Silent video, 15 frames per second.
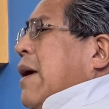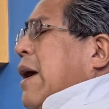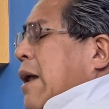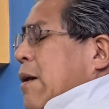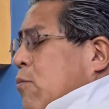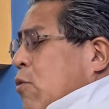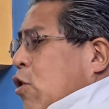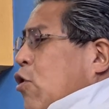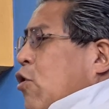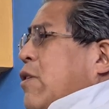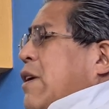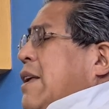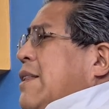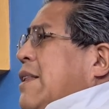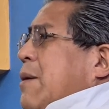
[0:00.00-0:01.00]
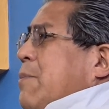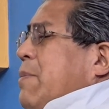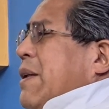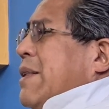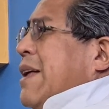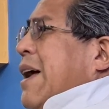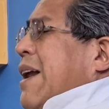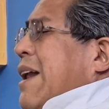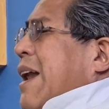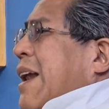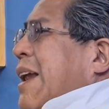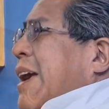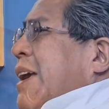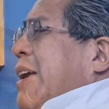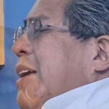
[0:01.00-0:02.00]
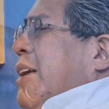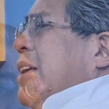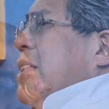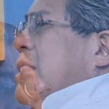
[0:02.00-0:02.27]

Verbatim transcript: El modo de interpretar la ley